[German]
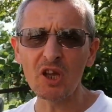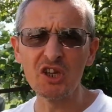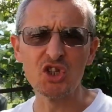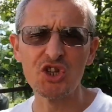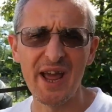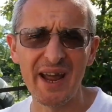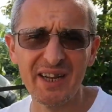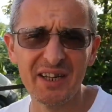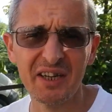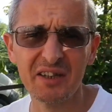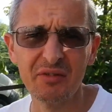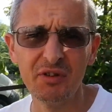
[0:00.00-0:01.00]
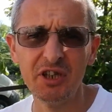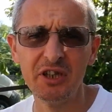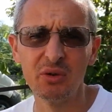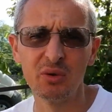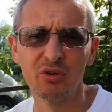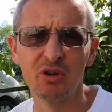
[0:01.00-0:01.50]
ich schneide ja die
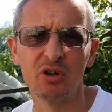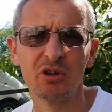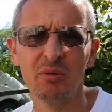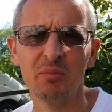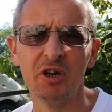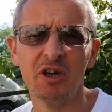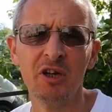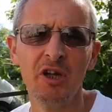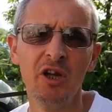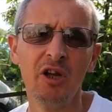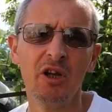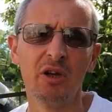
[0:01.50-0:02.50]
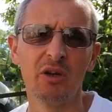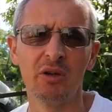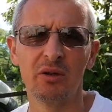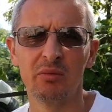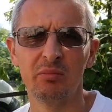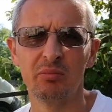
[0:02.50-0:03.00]
Videos auch immer
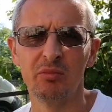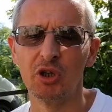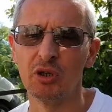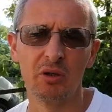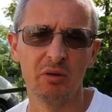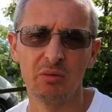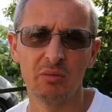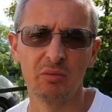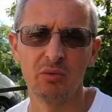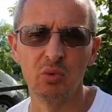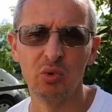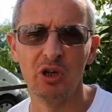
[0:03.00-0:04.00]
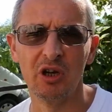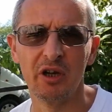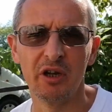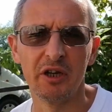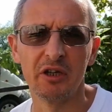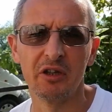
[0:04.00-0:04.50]
ähm, ja, und tue da
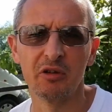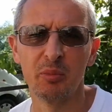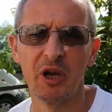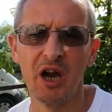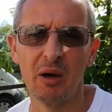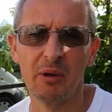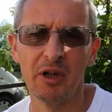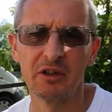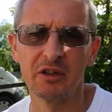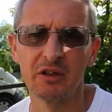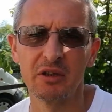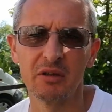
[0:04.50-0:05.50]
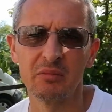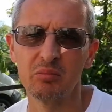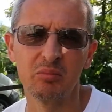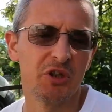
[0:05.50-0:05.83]
einiges bearbeiten.